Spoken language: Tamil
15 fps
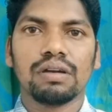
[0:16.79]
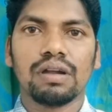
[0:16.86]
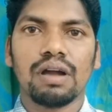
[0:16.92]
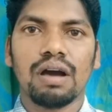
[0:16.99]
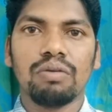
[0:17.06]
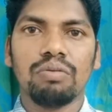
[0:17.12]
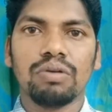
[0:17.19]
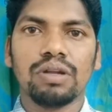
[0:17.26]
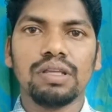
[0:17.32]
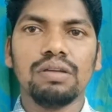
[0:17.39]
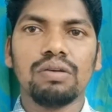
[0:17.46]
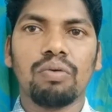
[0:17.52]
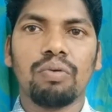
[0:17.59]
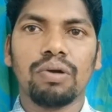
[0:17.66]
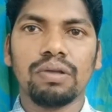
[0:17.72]
நாகுடி
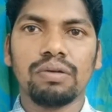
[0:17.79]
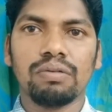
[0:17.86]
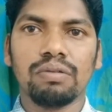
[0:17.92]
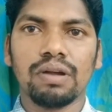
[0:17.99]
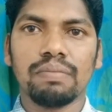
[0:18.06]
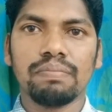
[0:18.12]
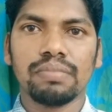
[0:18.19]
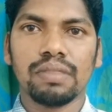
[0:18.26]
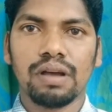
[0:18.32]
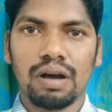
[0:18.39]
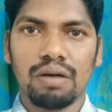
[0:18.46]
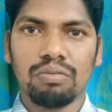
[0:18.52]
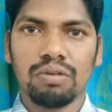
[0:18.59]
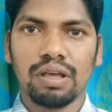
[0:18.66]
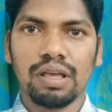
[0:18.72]
கொடிக்குளம்
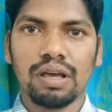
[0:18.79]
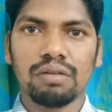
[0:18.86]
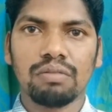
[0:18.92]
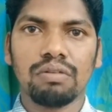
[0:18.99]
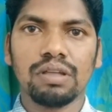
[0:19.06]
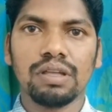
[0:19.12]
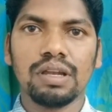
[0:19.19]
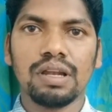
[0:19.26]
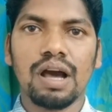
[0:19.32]
ஆவுடையார் கோயில்